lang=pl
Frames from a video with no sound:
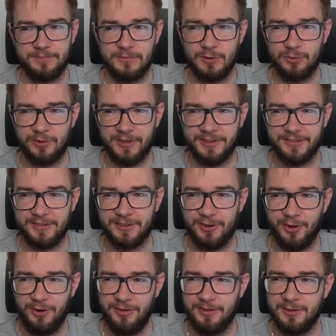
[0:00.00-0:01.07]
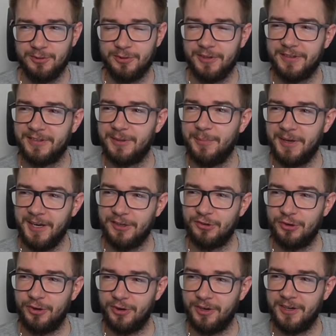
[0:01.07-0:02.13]
Jutro jest kto? Jutro jest chyba
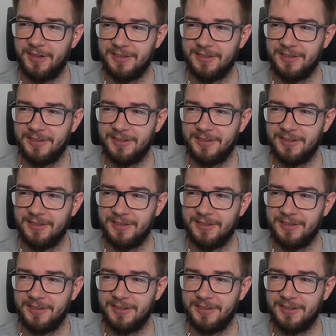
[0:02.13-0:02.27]
Reggie Rock.